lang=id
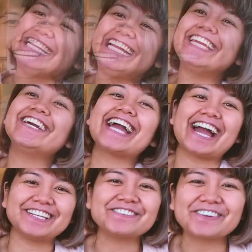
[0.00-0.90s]
thank you
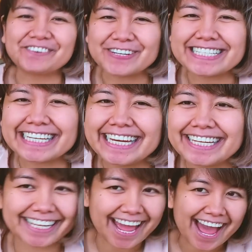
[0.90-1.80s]
guys for
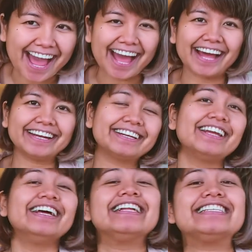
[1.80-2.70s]
watching and
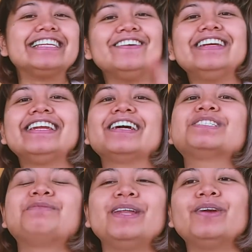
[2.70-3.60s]
see you in the
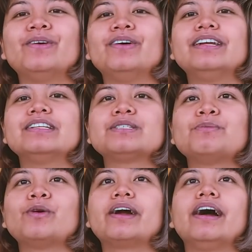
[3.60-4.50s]
next video dan
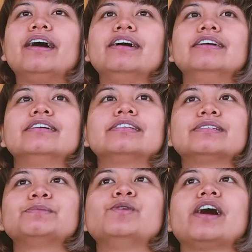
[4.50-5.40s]
semoga
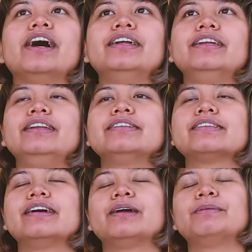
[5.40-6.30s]
semua keadaan ini
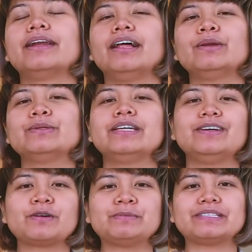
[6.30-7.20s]
segera berlalu
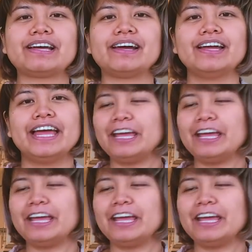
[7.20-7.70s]
jadi aku bisa